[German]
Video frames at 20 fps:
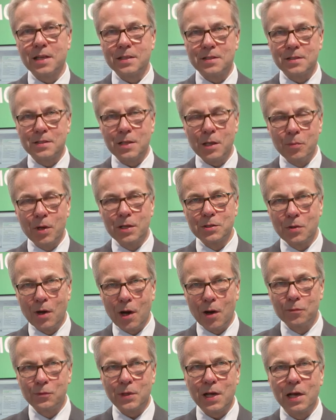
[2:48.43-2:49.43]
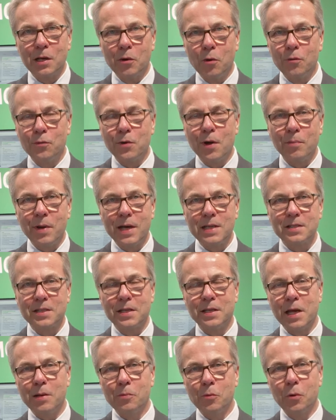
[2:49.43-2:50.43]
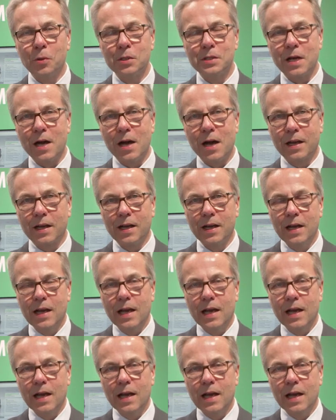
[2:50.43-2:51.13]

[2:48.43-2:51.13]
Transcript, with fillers: Das ist immer so auf der Hannover Messe, der Montag.